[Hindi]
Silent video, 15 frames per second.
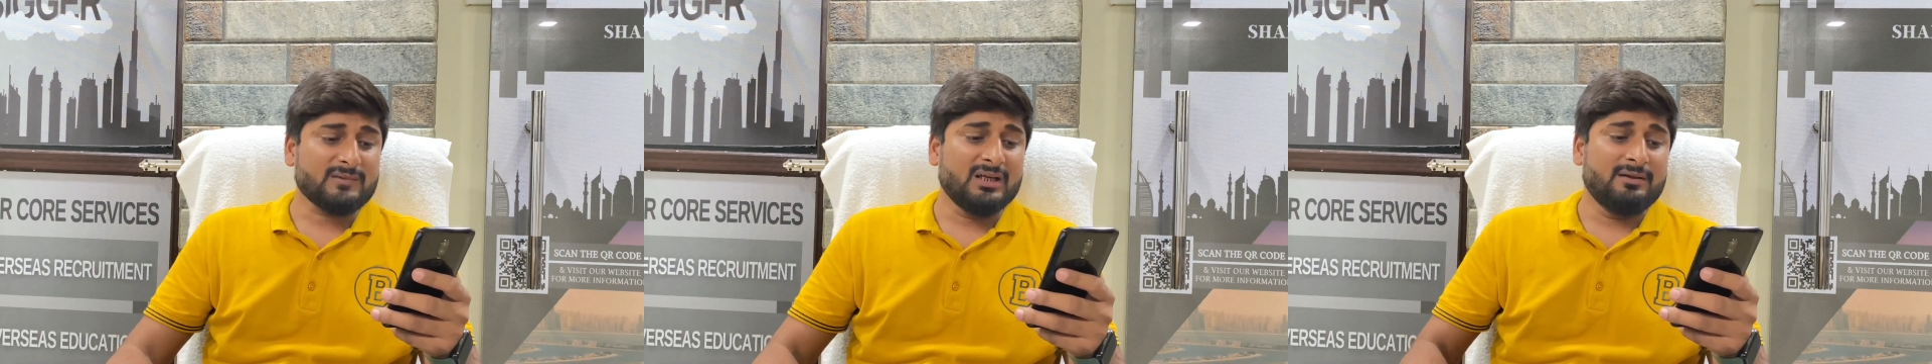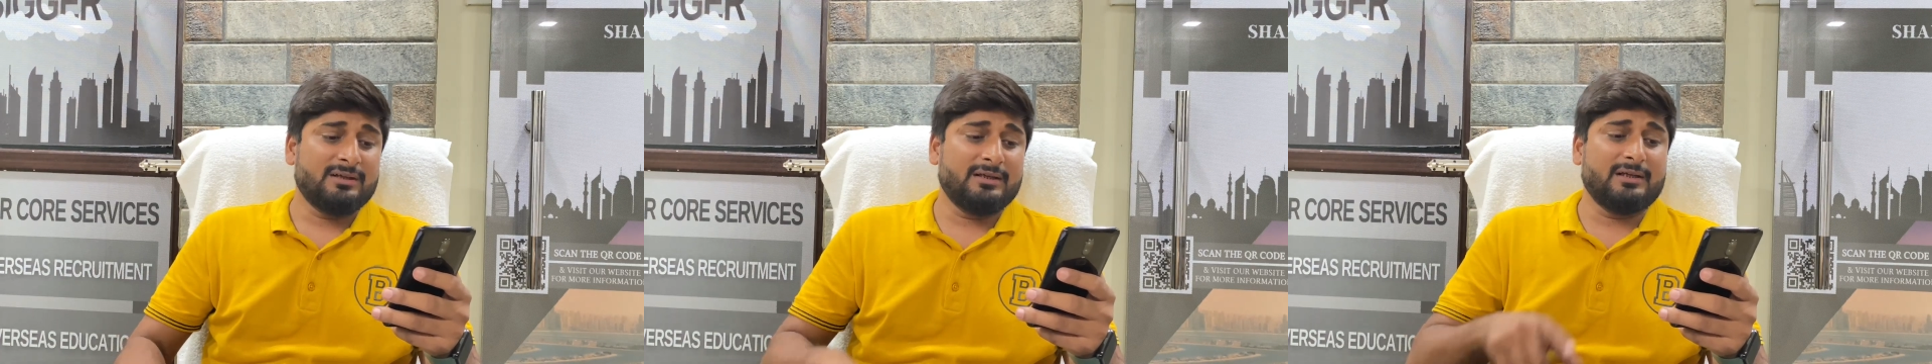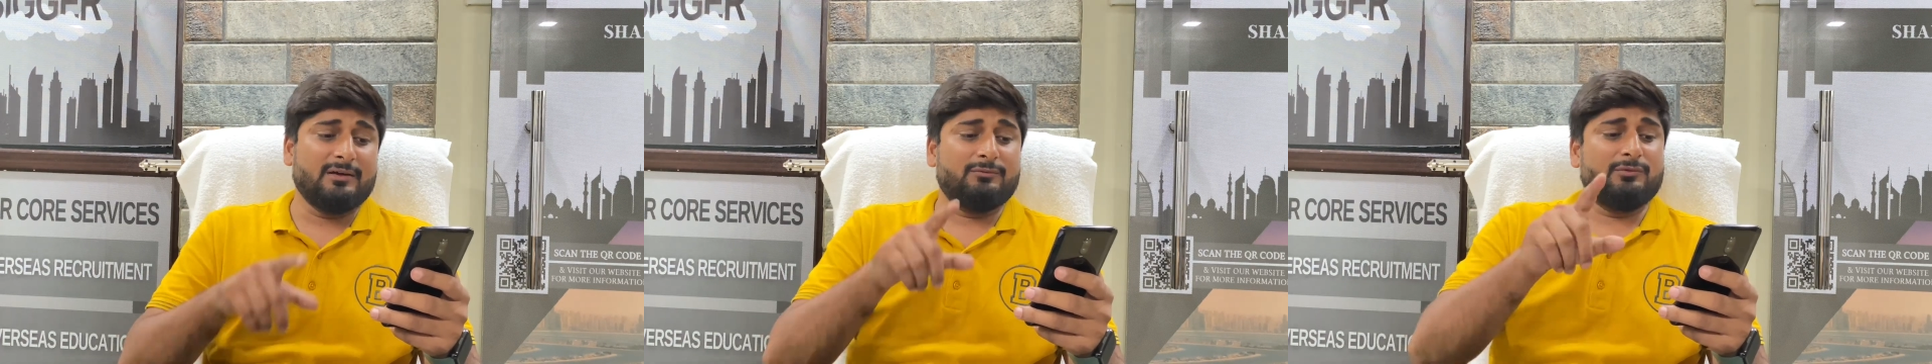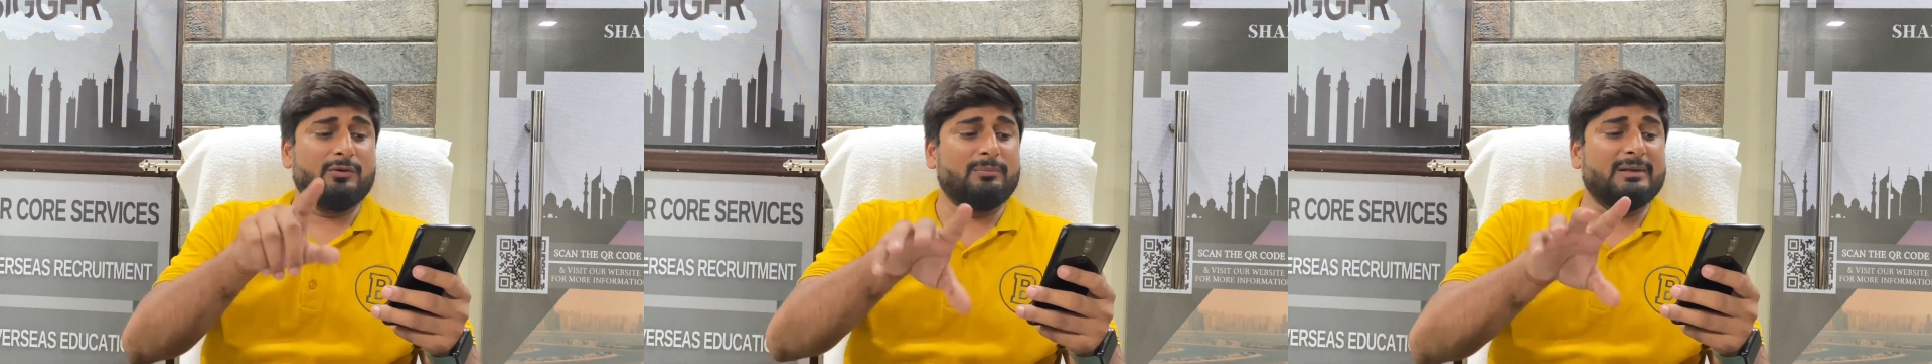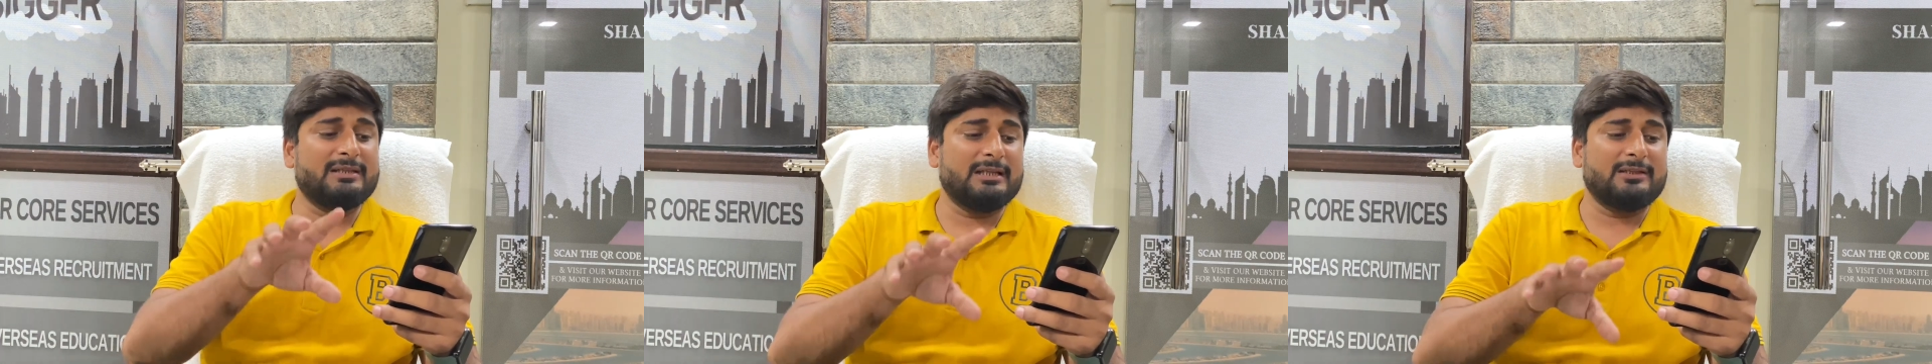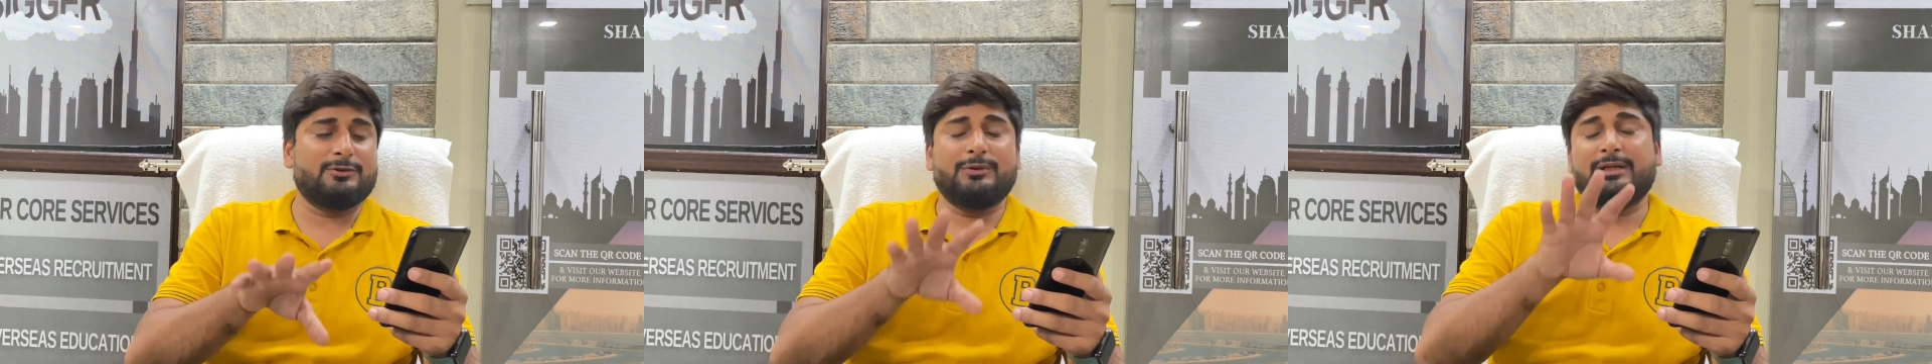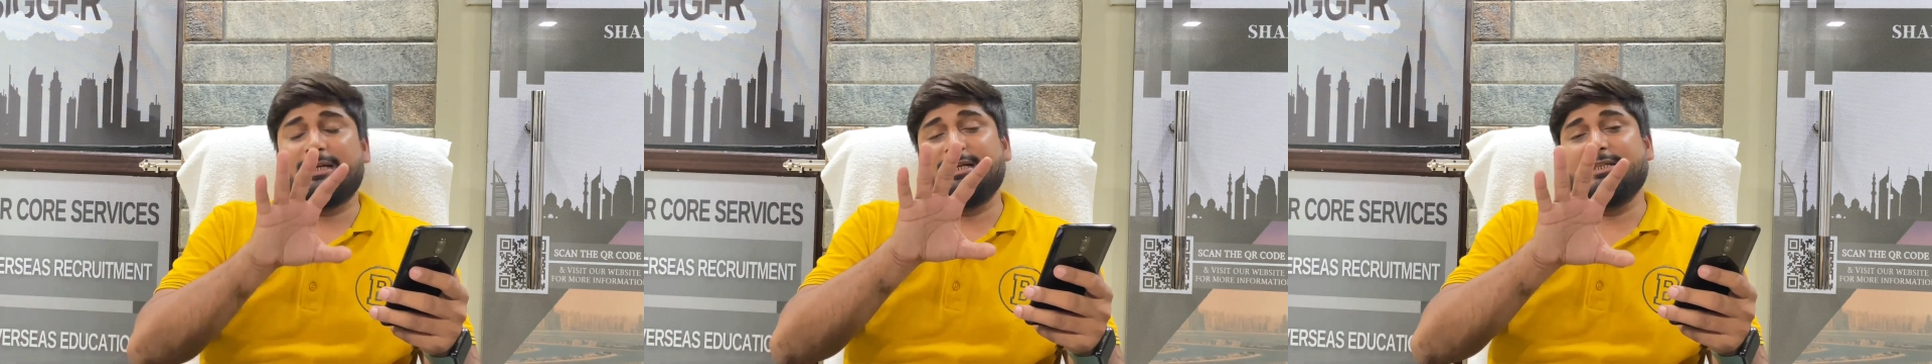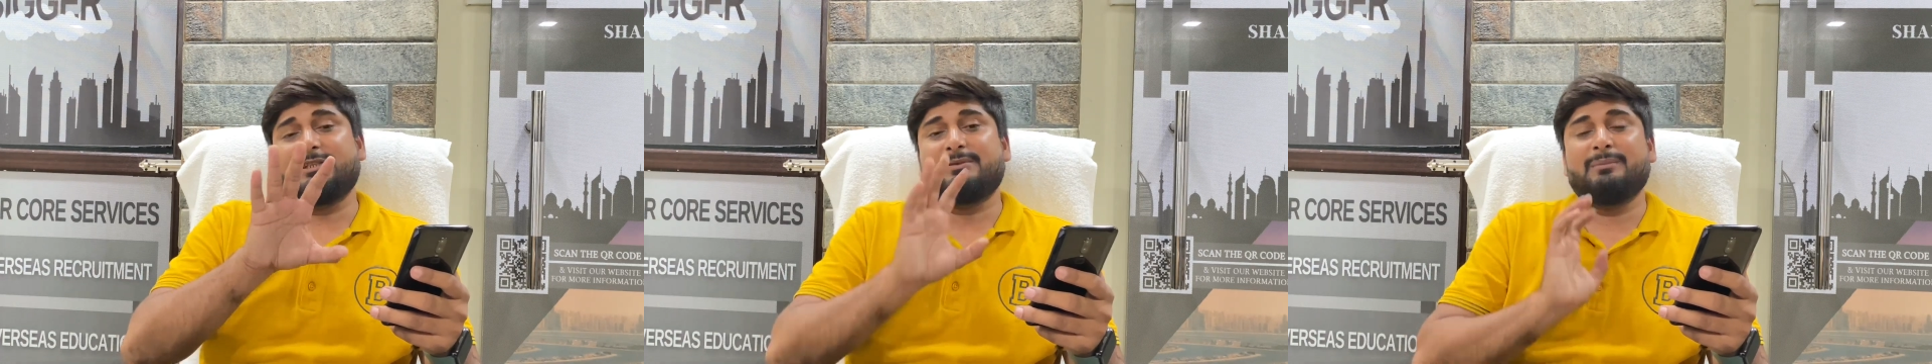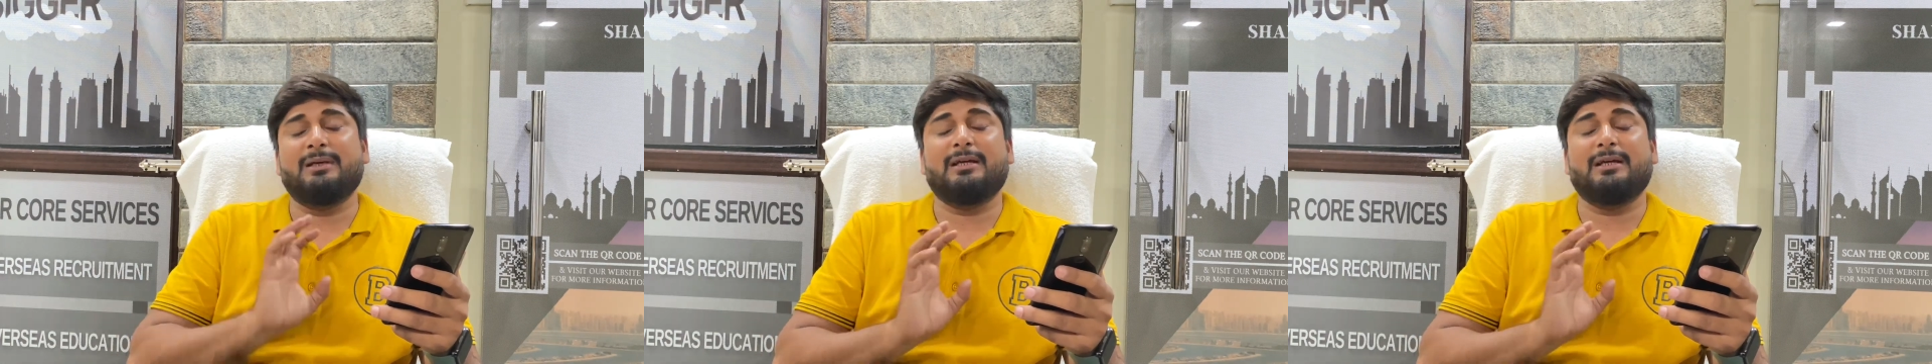ठीक है वो बंदा जो है कि इसमें